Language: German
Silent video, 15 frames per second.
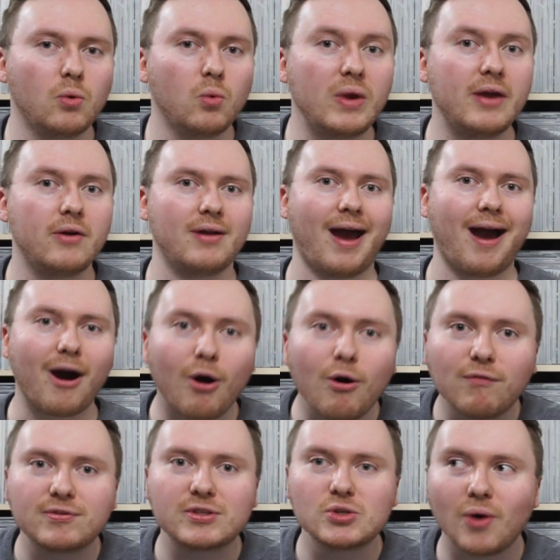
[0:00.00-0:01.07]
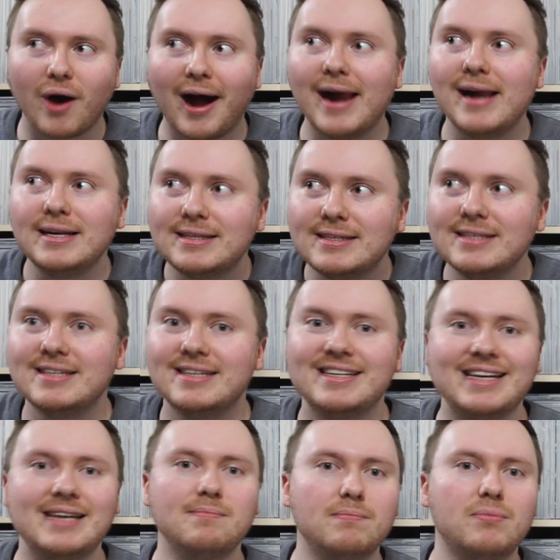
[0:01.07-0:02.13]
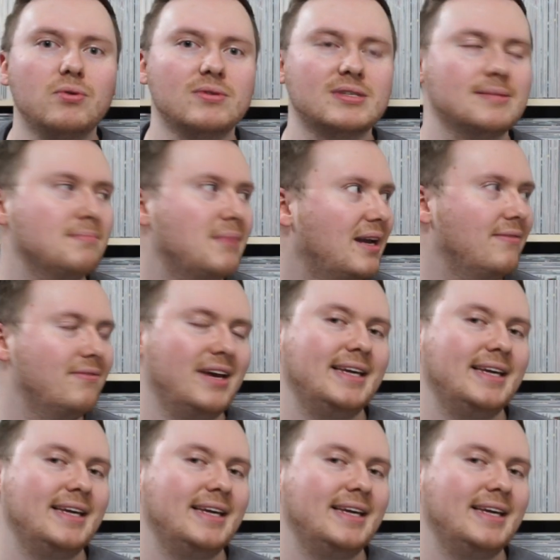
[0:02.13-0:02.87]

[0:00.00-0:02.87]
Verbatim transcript: The Weird aufzuhalten, den bösen Mann,